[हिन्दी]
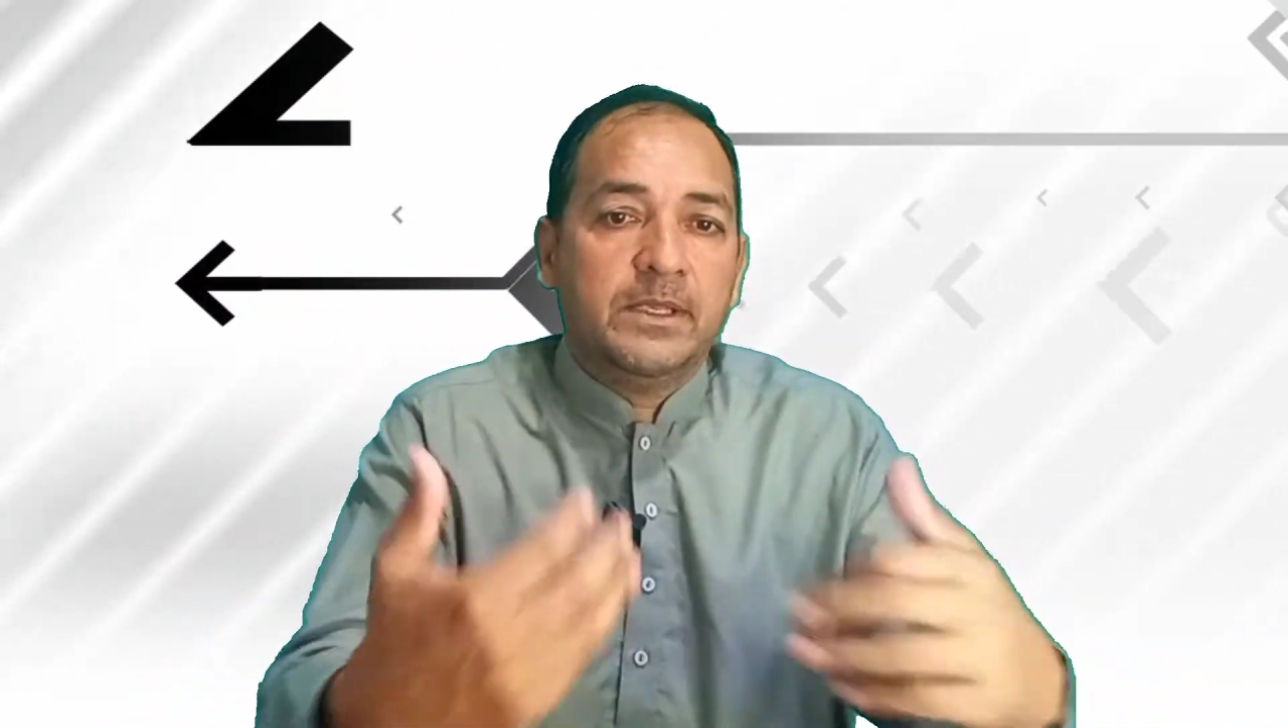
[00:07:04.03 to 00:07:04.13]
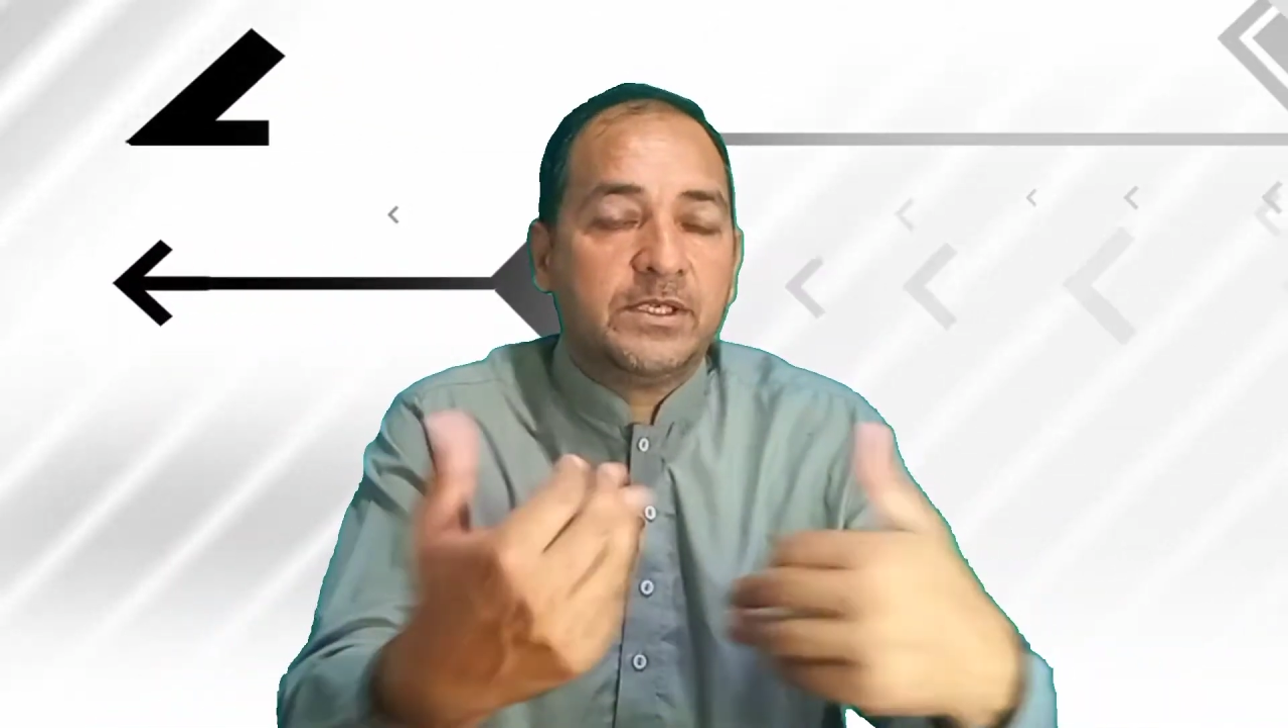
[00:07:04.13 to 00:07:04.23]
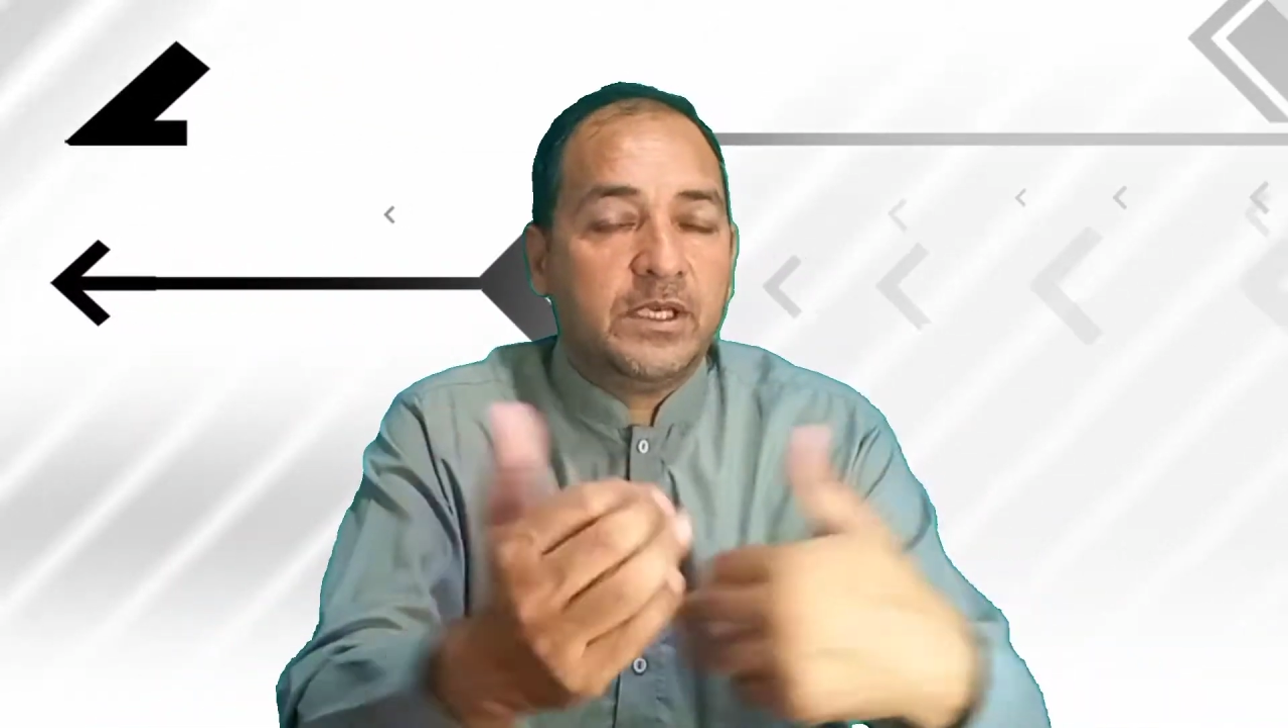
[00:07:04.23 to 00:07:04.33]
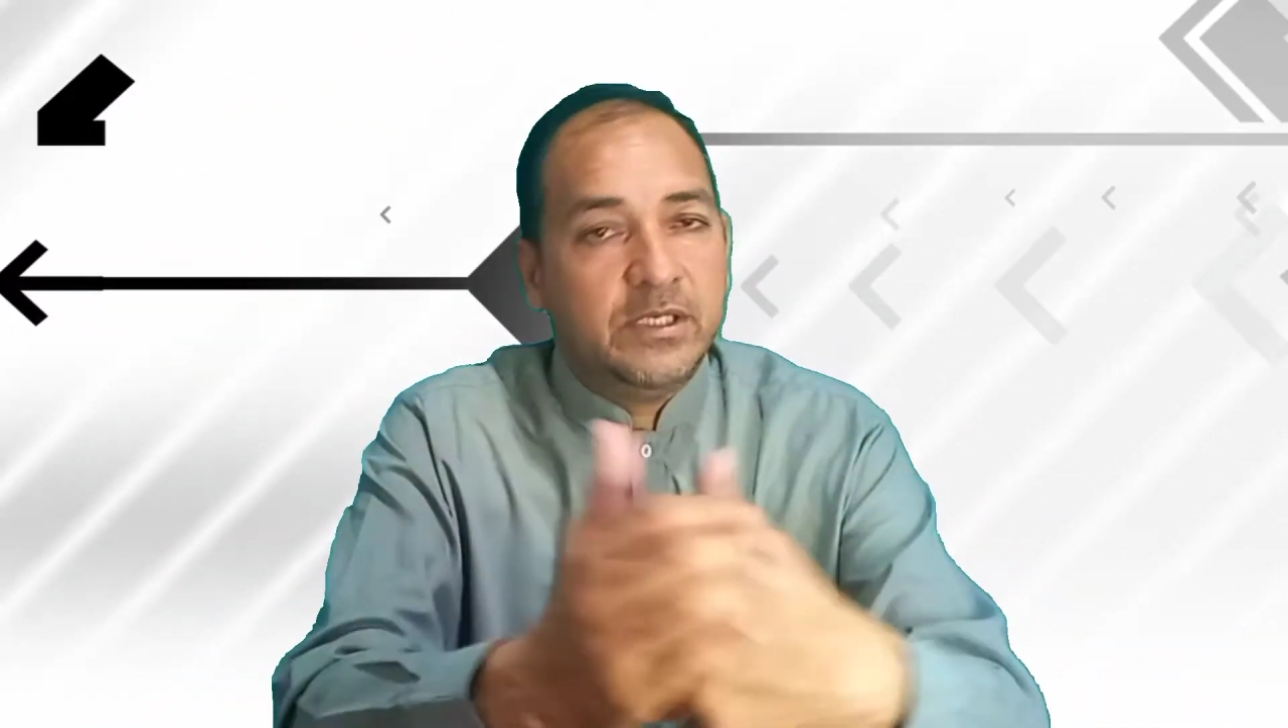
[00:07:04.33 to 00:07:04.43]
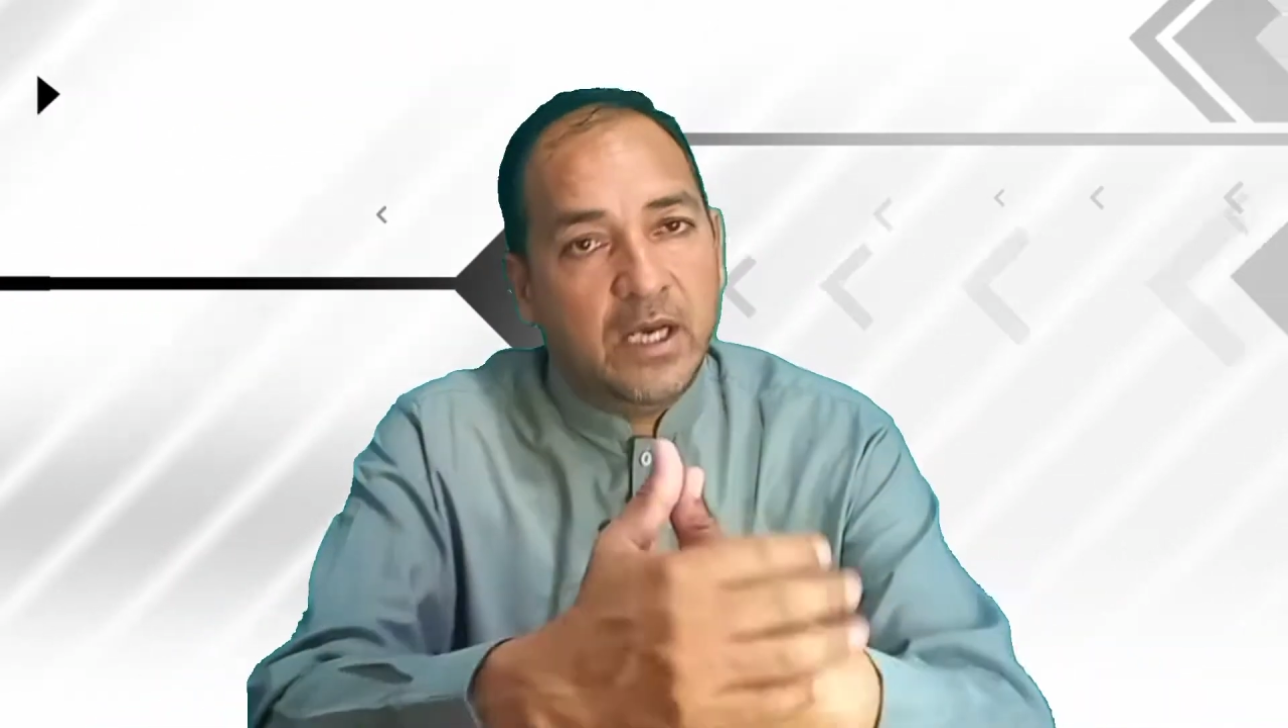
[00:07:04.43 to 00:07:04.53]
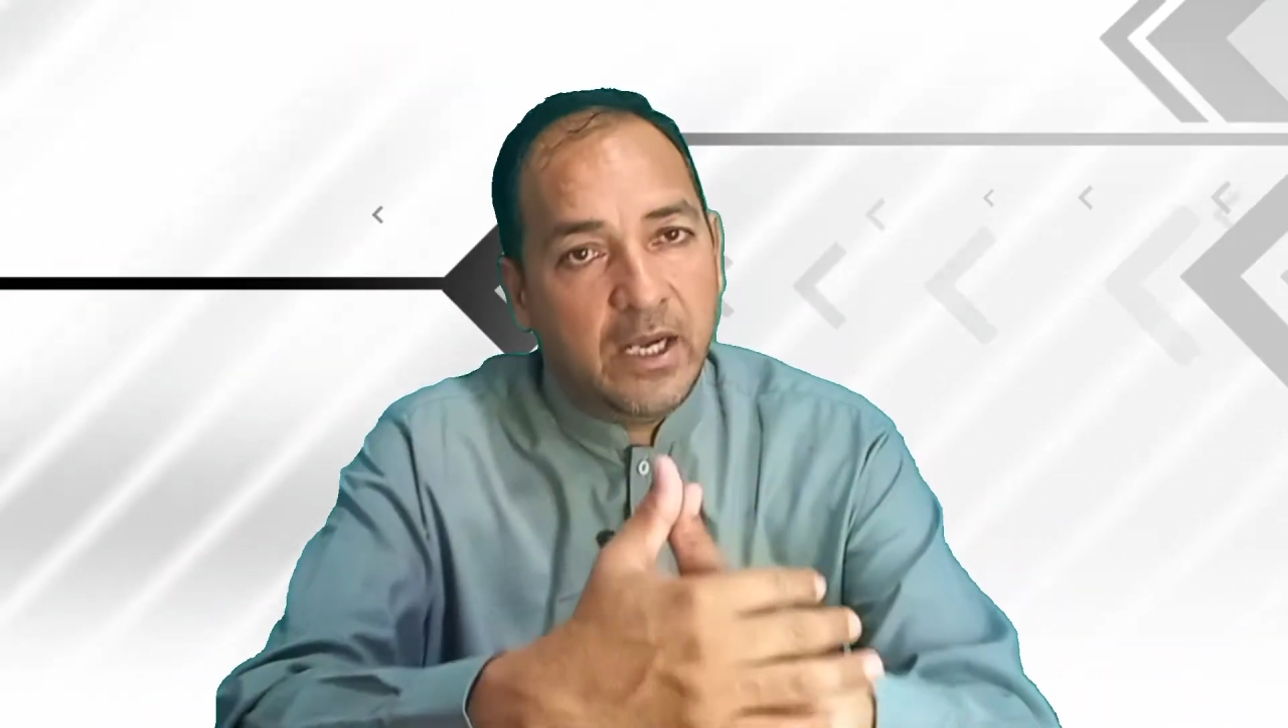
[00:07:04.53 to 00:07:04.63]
बच्चे जा